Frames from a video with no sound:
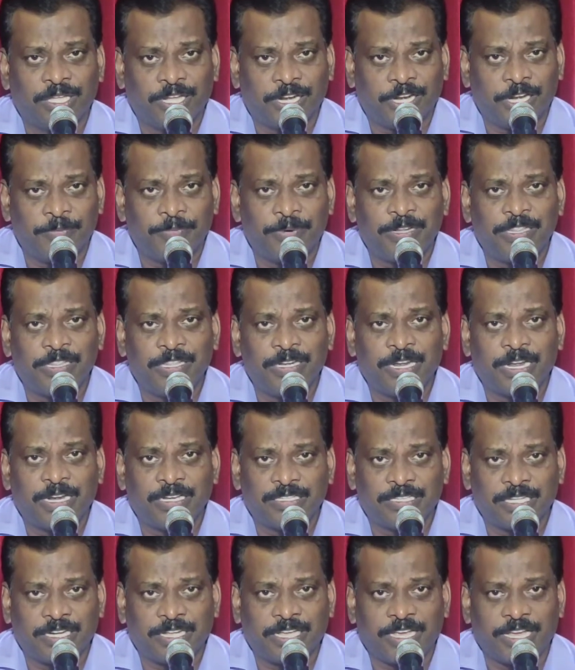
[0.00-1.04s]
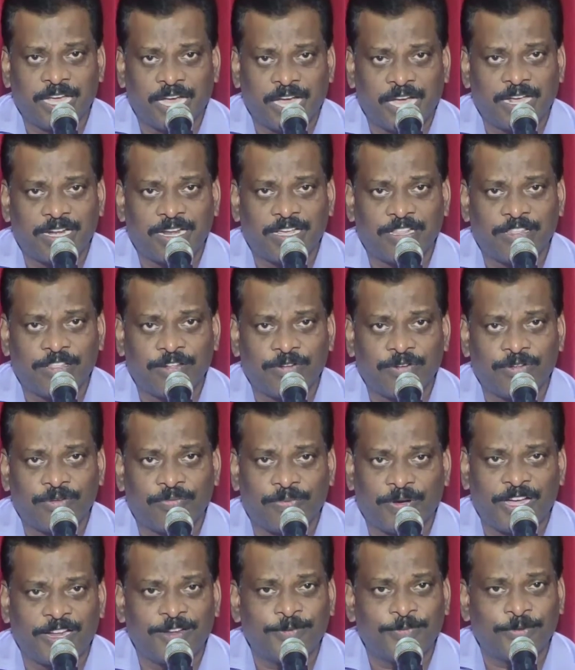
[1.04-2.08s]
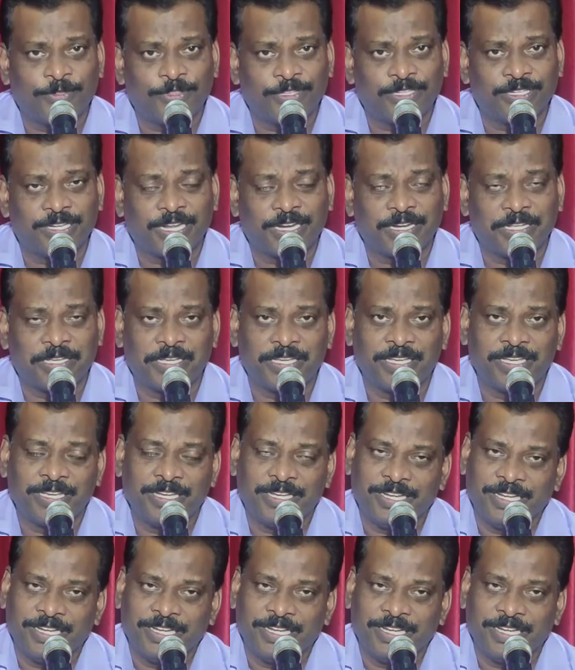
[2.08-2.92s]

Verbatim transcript: రేపటి దినాన జరిగే ఆరాధనలో పాలు పొందటానికి